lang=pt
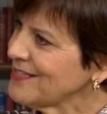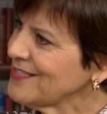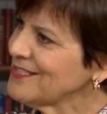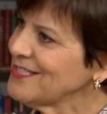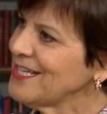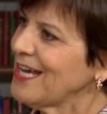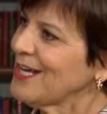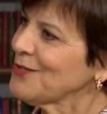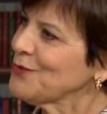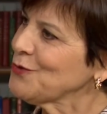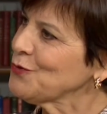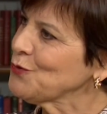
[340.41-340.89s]
de
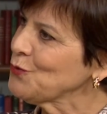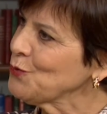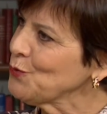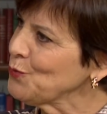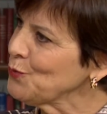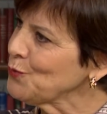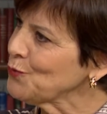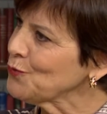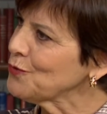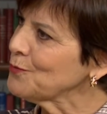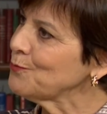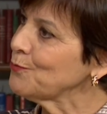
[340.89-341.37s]

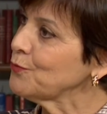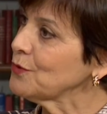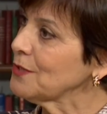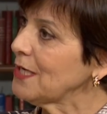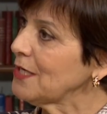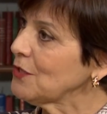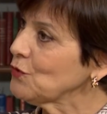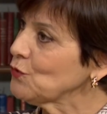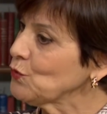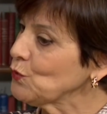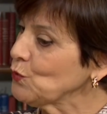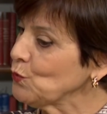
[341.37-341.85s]
assunto por
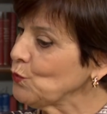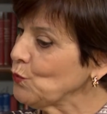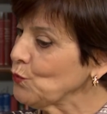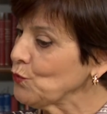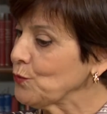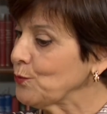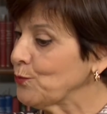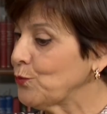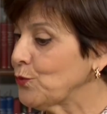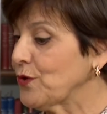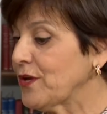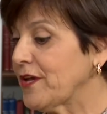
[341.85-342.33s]
assunto,
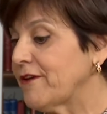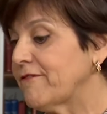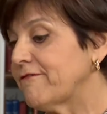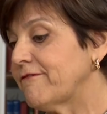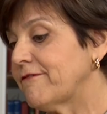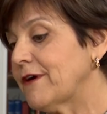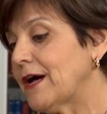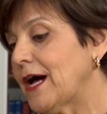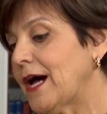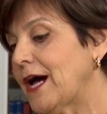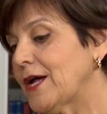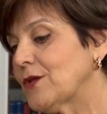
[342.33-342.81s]
porque
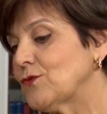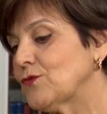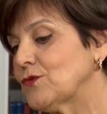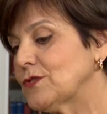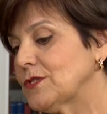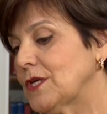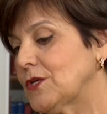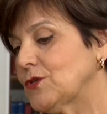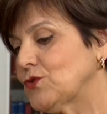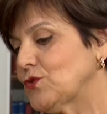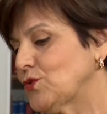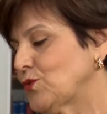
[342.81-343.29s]
vários
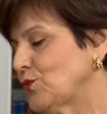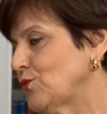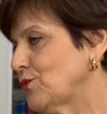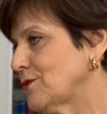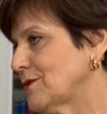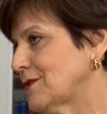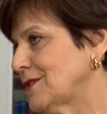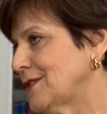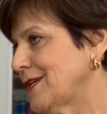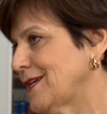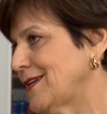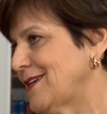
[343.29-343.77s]

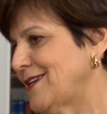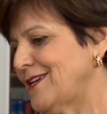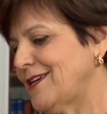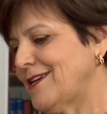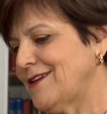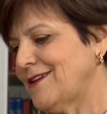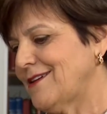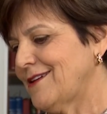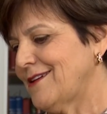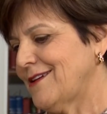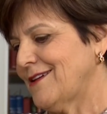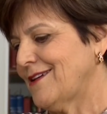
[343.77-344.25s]
assuntos aqui,
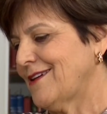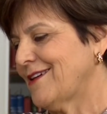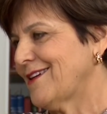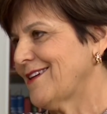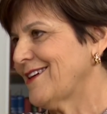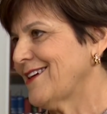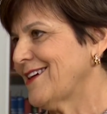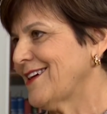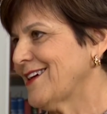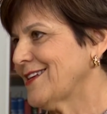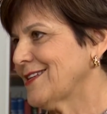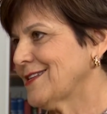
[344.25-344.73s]

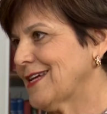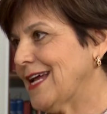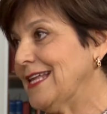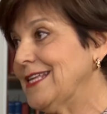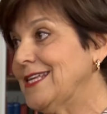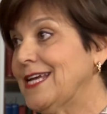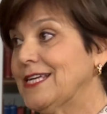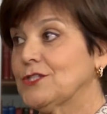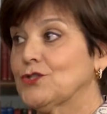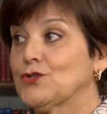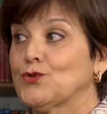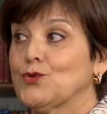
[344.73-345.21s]

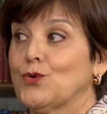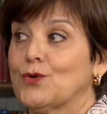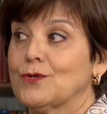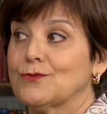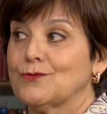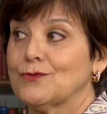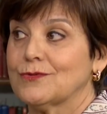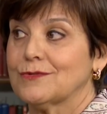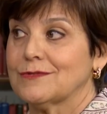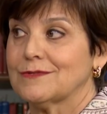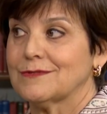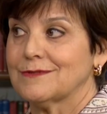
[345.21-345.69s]
aliás,
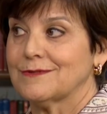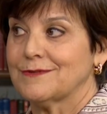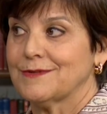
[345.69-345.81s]
todos,